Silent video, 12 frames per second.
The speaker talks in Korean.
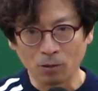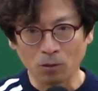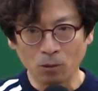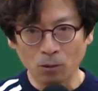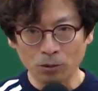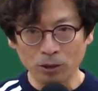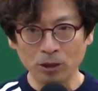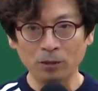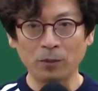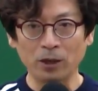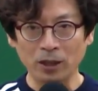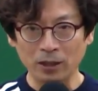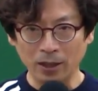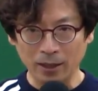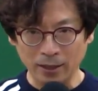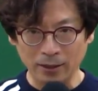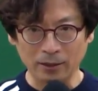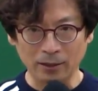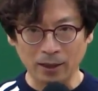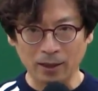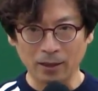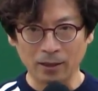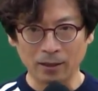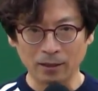5를 버릴 때가
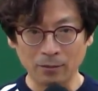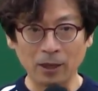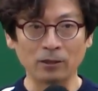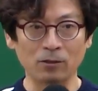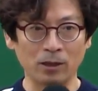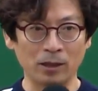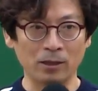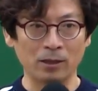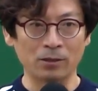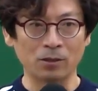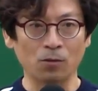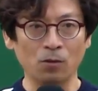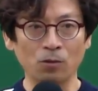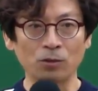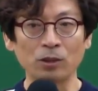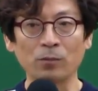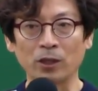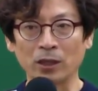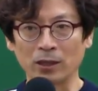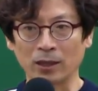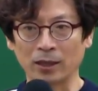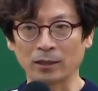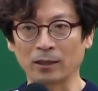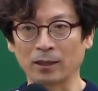있다. 이 말이 떠올라야 된다 그랬어요. 오를 버릴
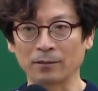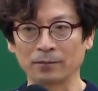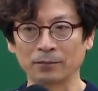때가 있다.